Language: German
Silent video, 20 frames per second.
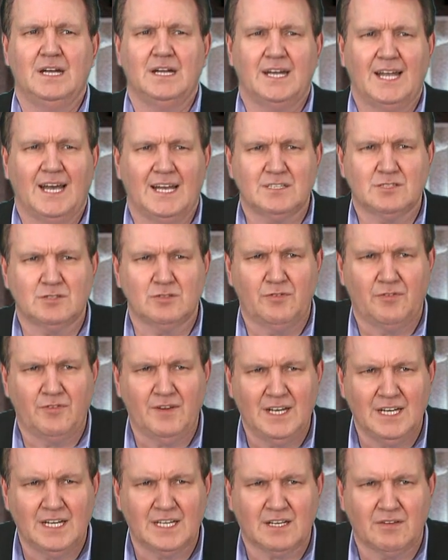Dazu
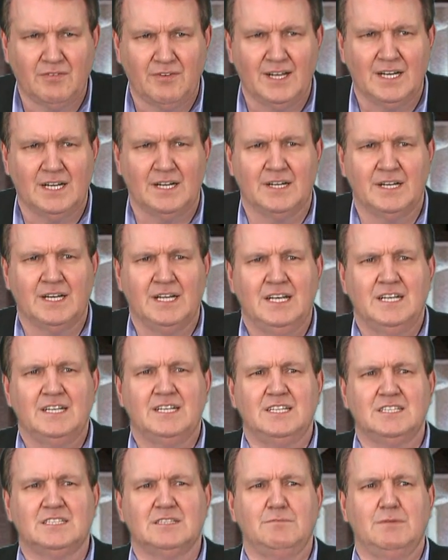viele Quellen,
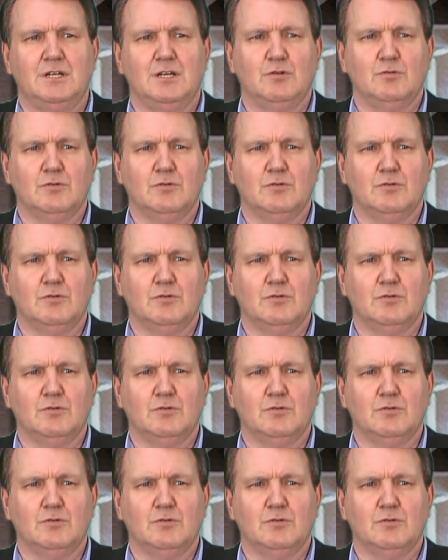die Sie mit